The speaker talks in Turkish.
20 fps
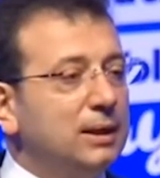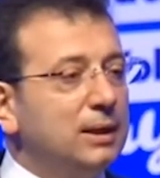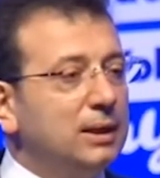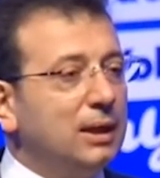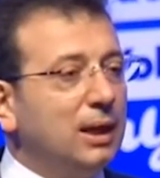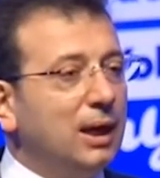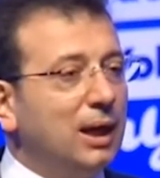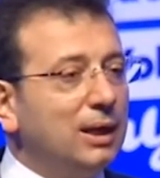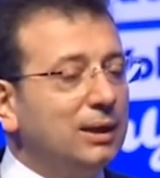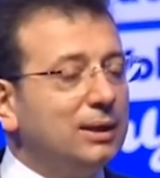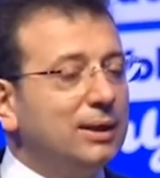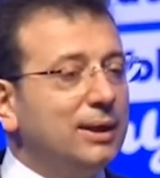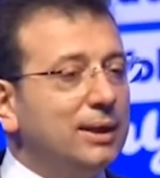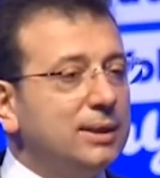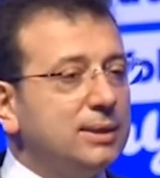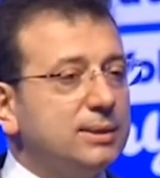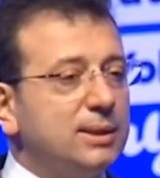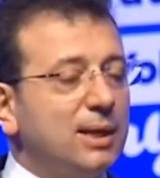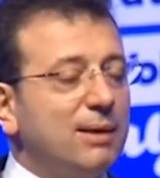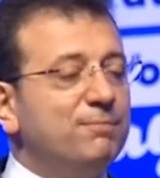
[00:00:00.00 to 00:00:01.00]
halka
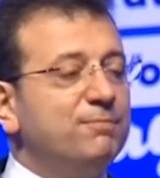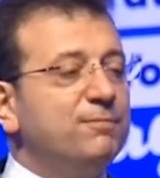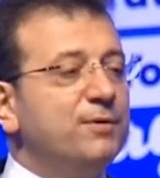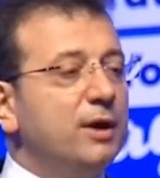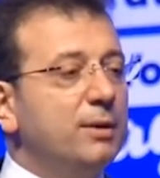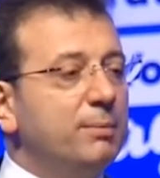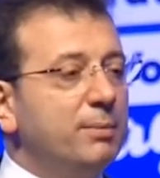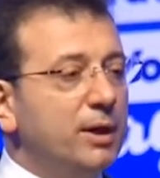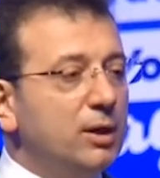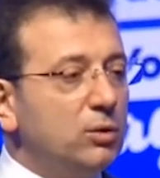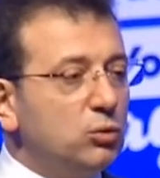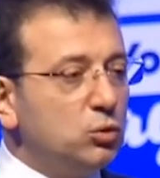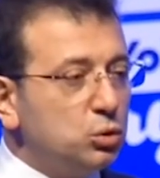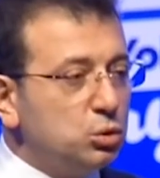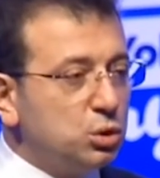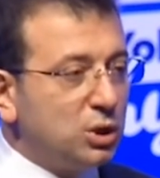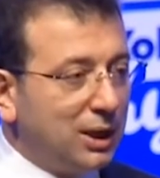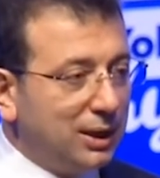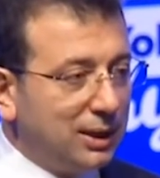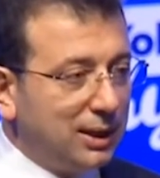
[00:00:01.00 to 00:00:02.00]
hesap vermeyi
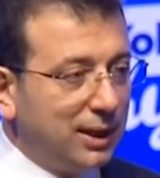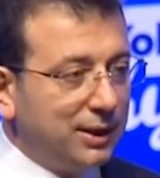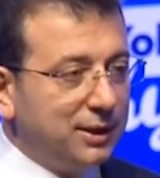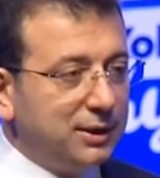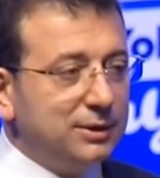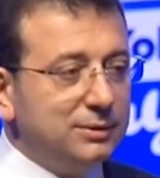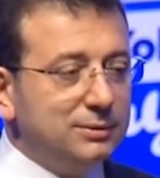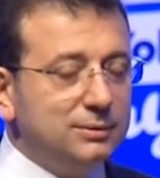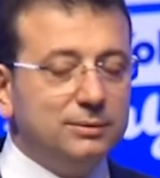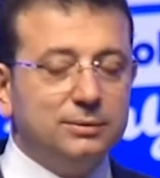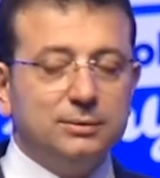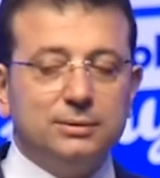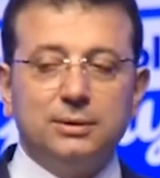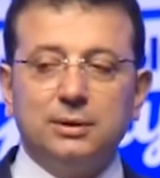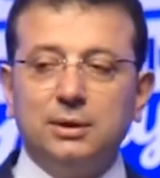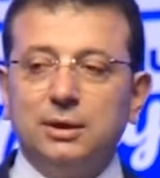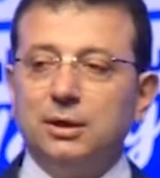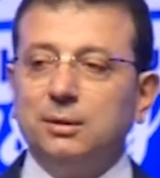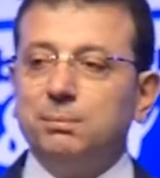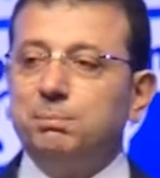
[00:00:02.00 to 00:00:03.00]
unutanların
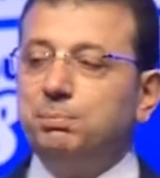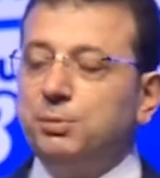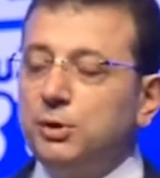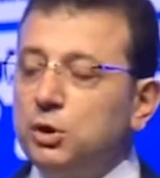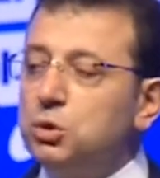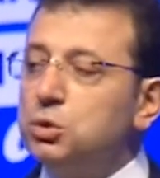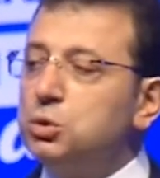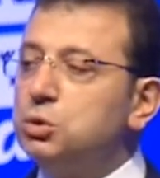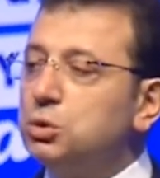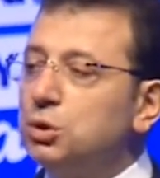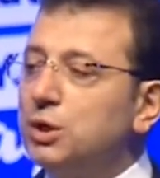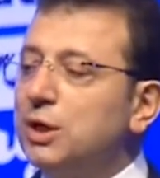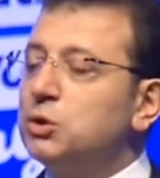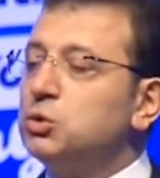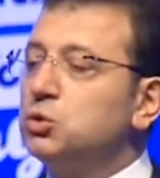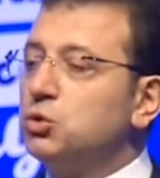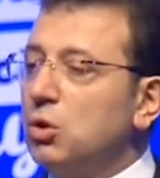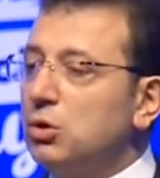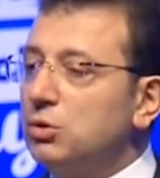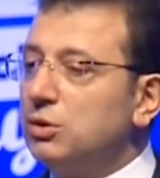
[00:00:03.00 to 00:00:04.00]
bir süre
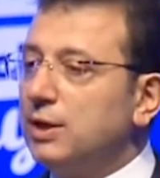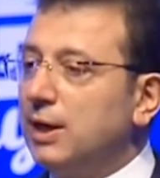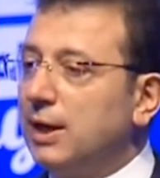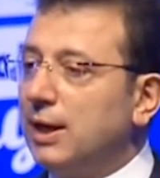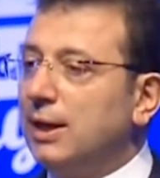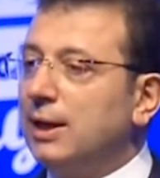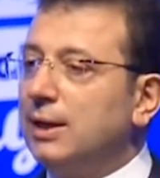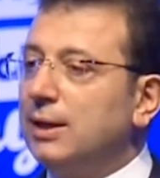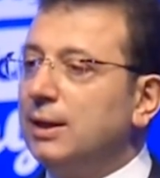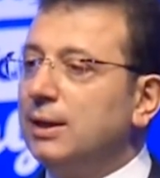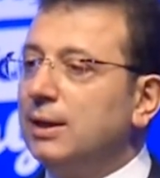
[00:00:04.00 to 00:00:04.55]
sonra